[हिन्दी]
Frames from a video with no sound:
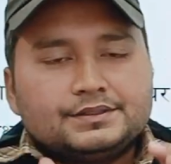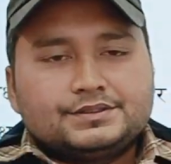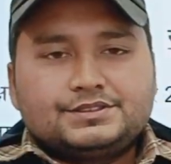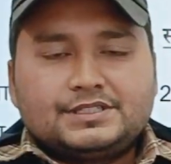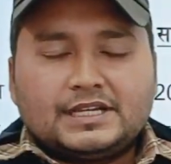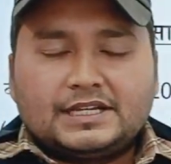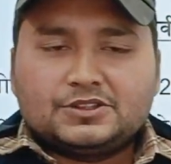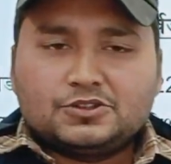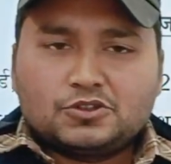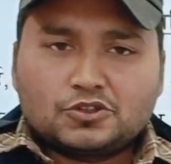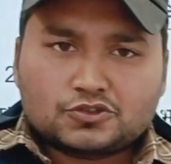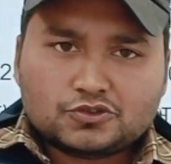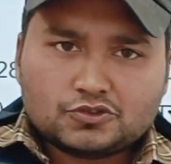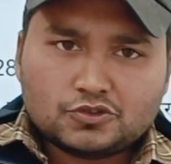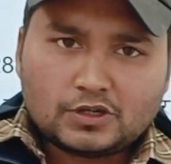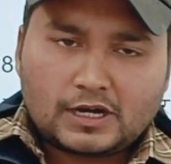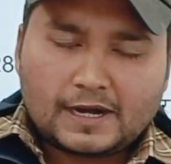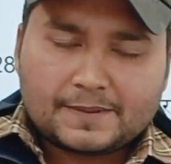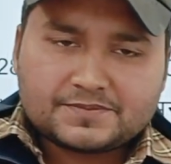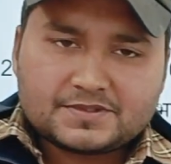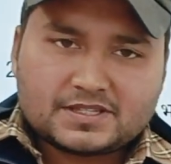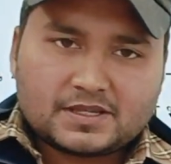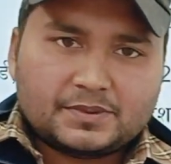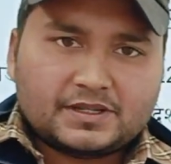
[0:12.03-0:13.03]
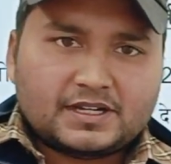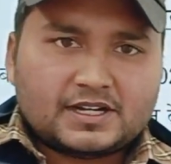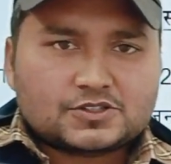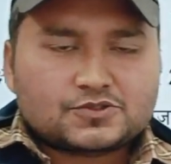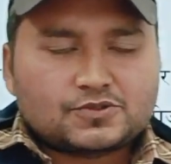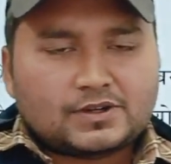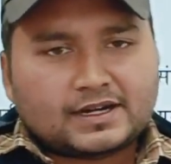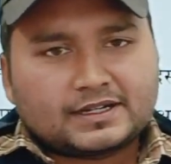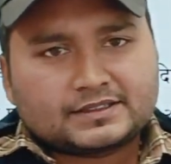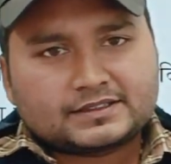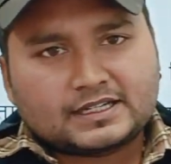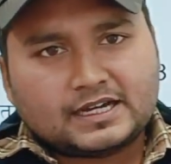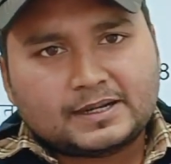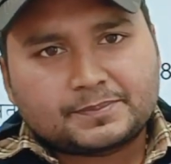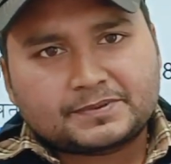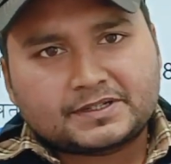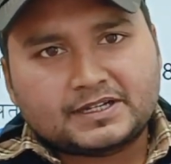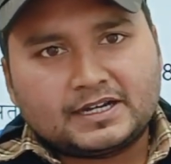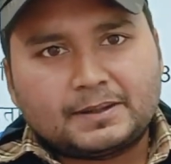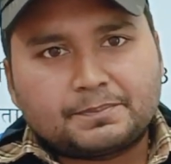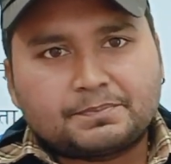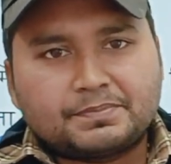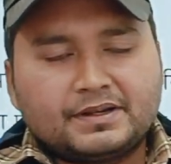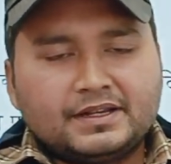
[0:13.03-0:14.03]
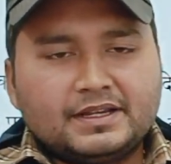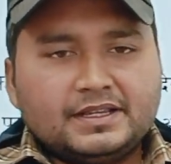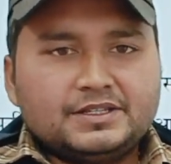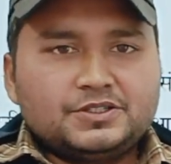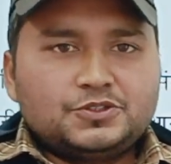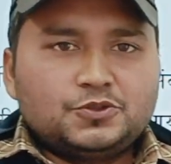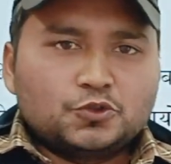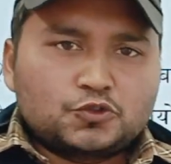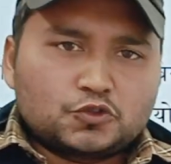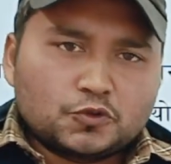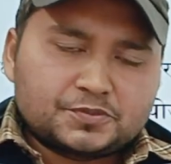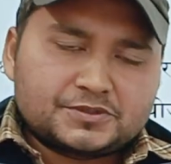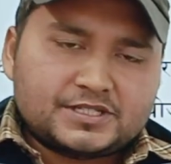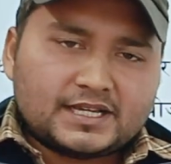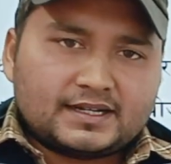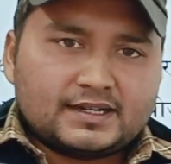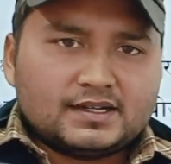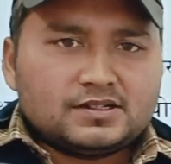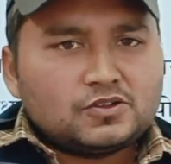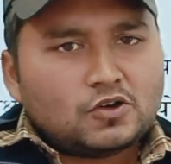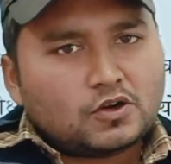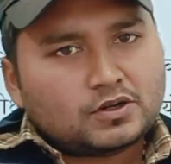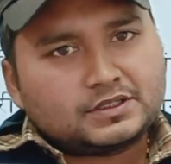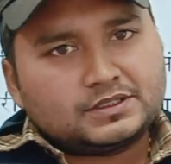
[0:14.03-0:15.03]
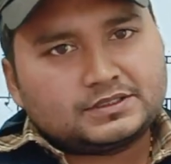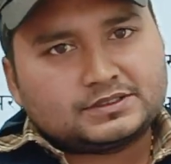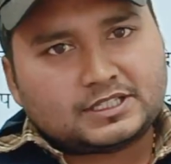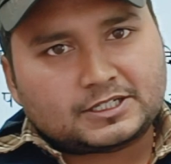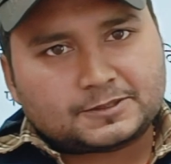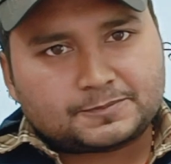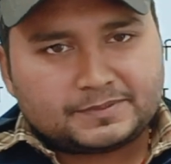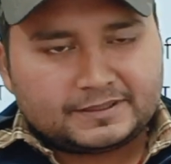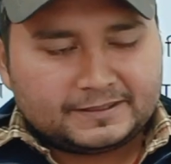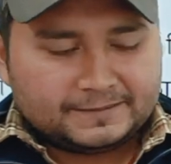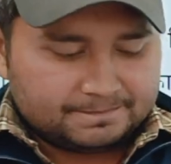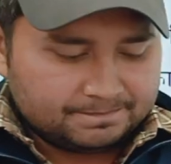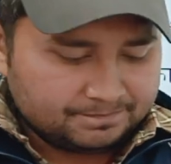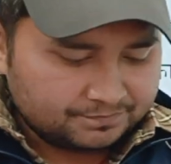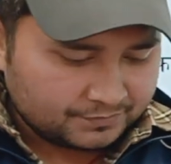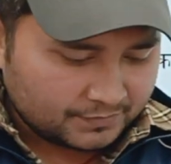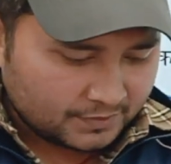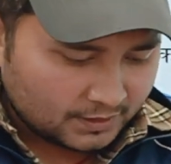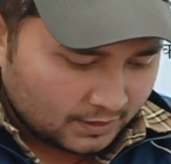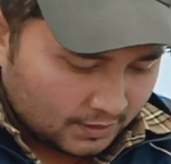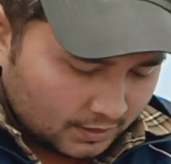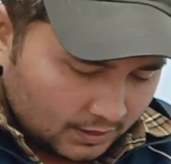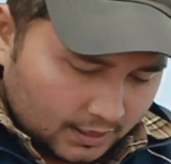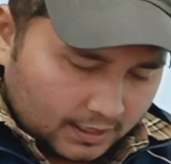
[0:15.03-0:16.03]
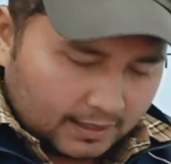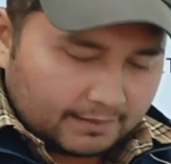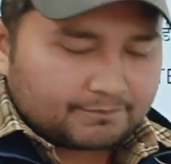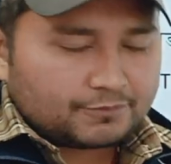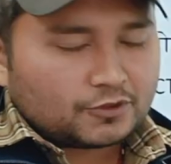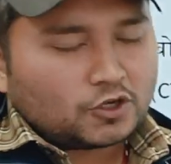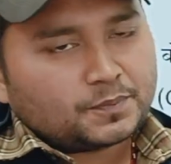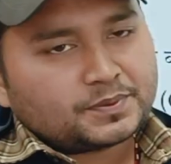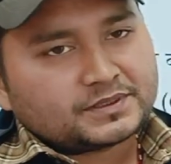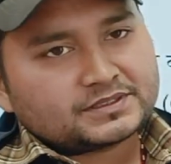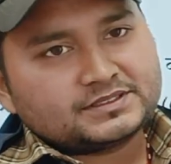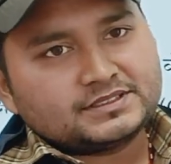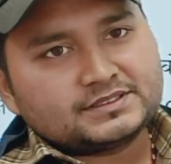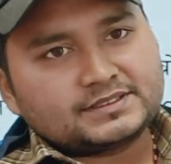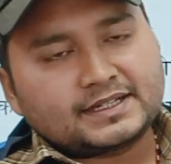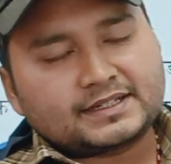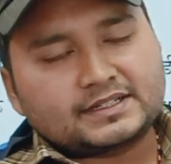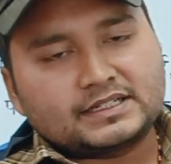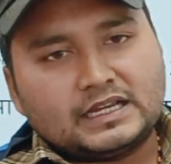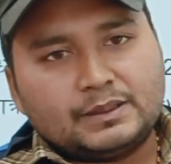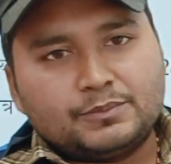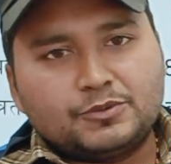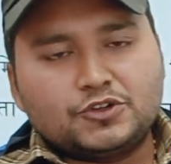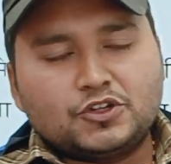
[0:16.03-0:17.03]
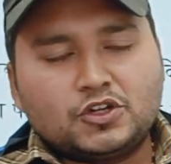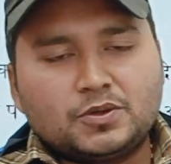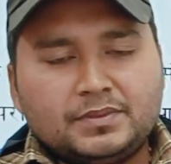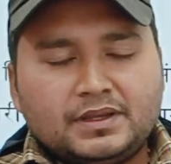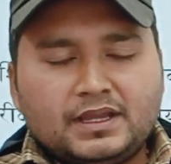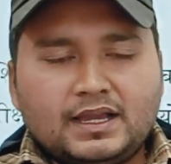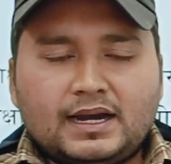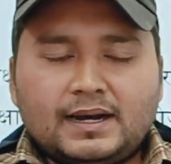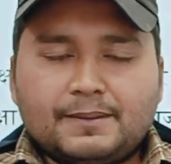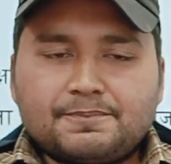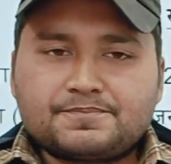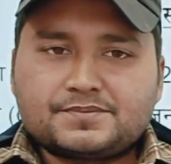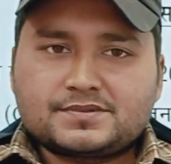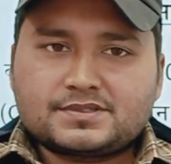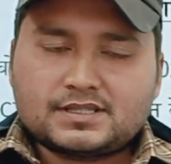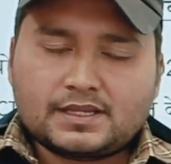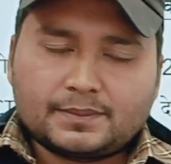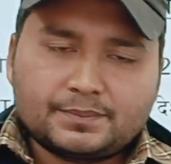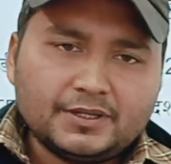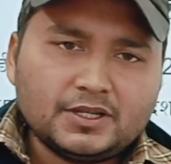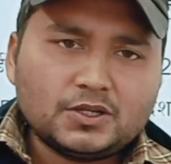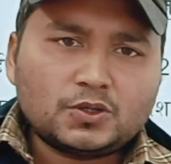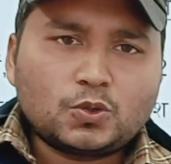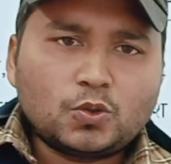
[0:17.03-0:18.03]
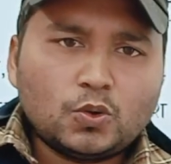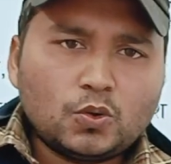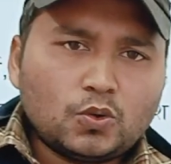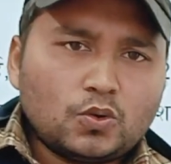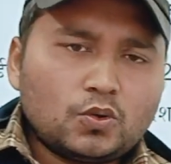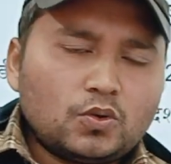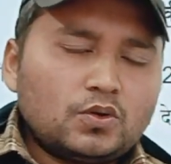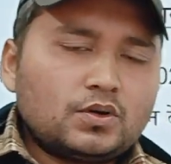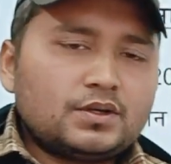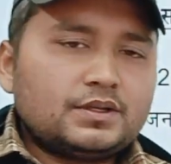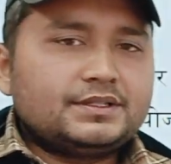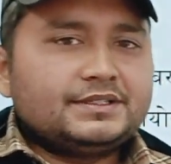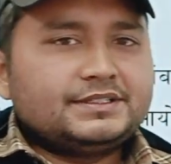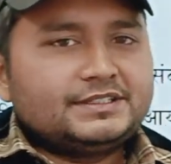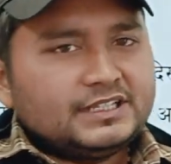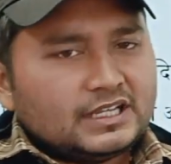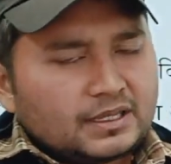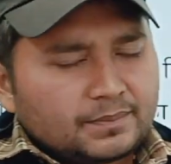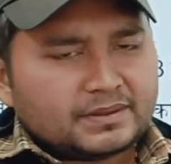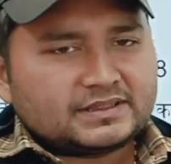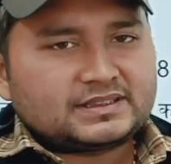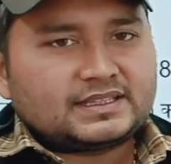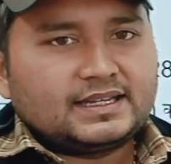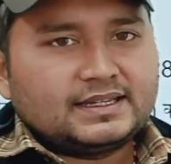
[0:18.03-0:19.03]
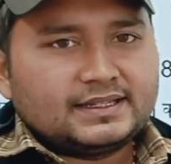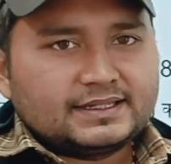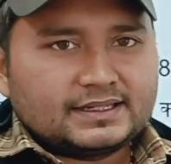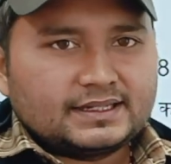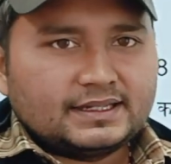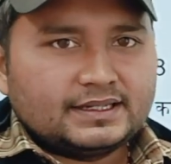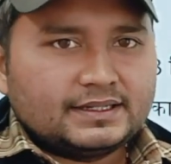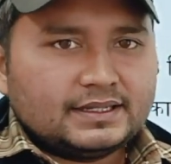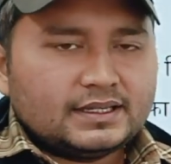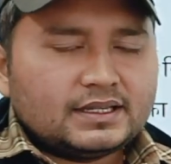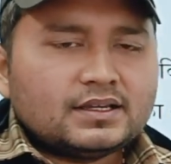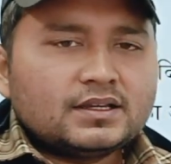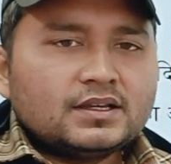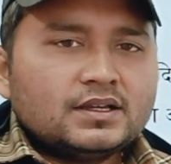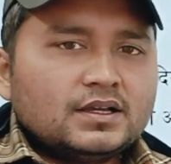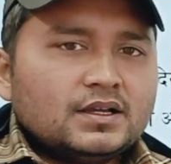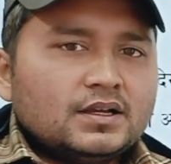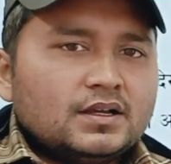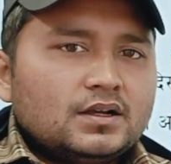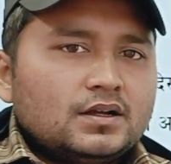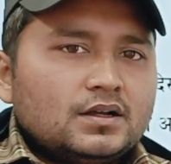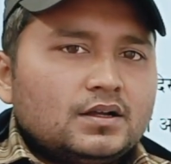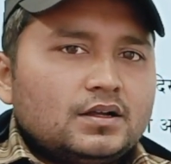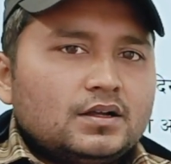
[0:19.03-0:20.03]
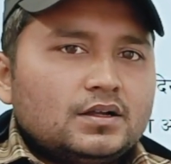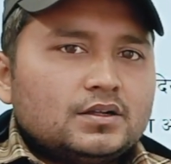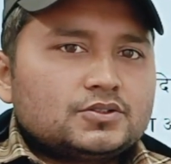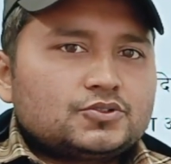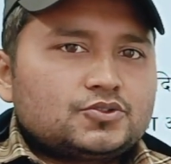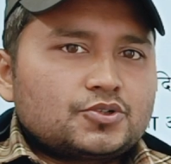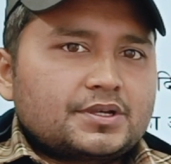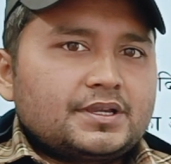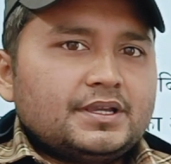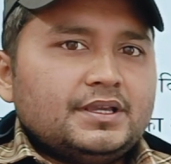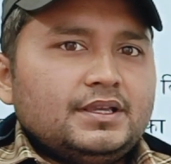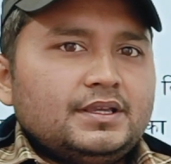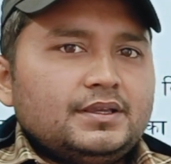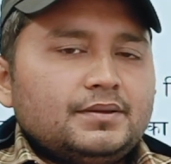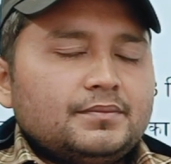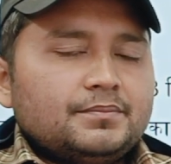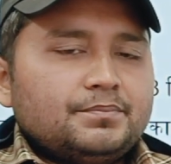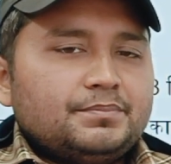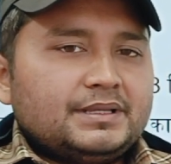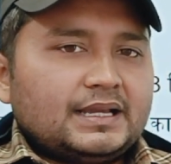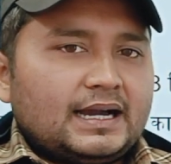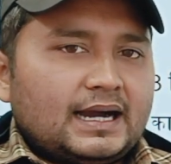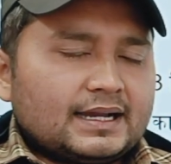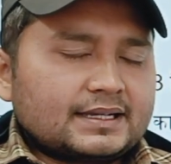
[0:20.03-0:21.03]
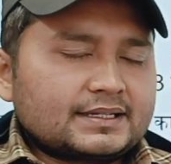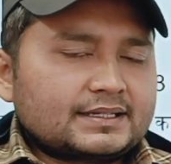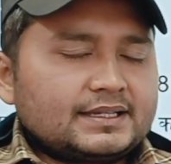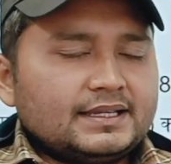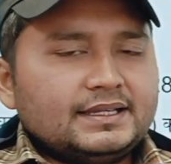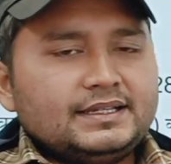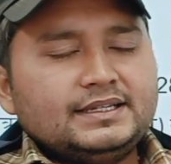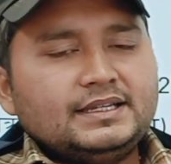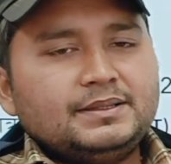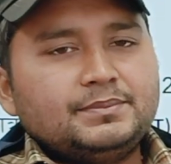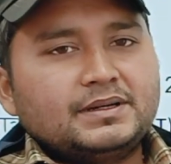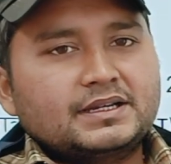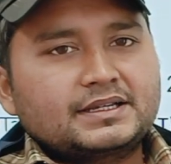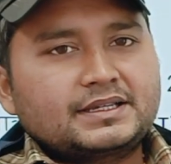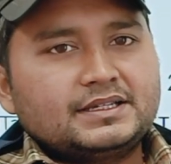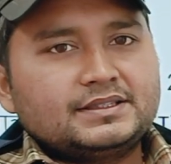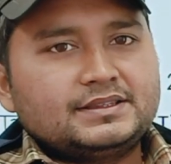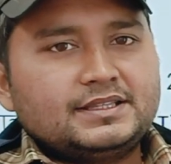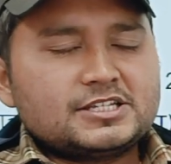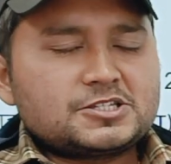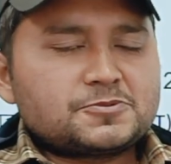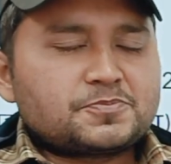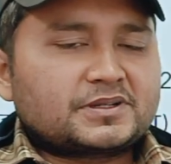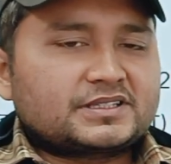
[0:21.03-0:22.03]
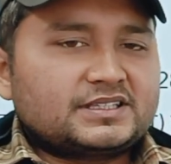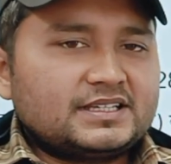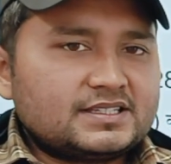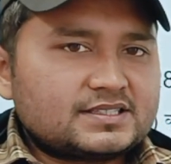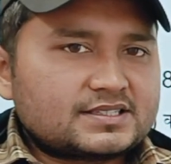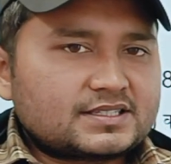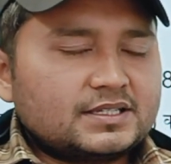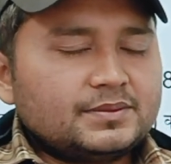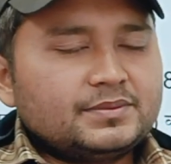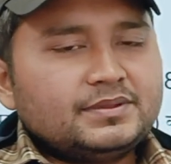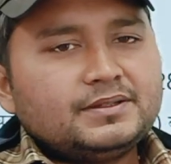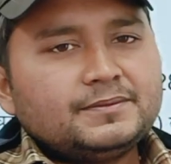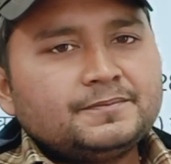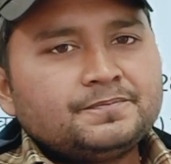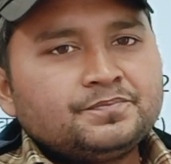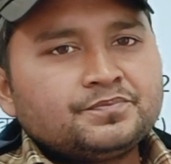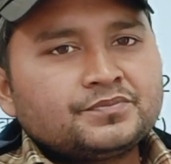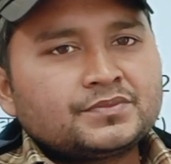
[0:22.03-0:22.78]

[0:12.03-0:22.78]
जय हिंद दोस्तों आप सभी का स्वागत है आपके अपने YouTube चैनल नौकरी तक पे हम ब्रो एक नए वीडियो में आप सभी को ये बताने के लिए चूँकि बिहार के ही नहीं बल्कि देश प्रदेश के भी